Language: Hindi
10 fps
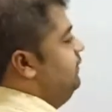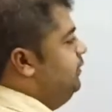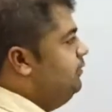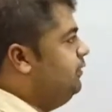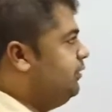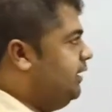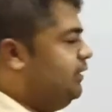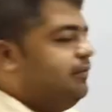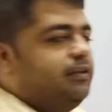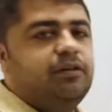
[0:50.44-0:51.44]
ज़ीरो ज़ीरो क्या
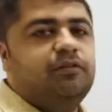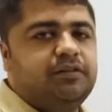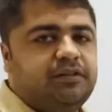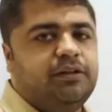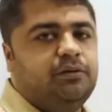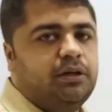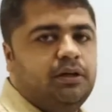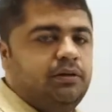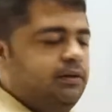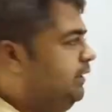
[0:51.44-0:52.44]
ये वन ज़ीरो वन से एंड हो
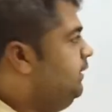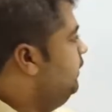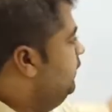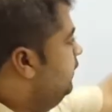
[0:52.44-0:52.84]
रहा नहीं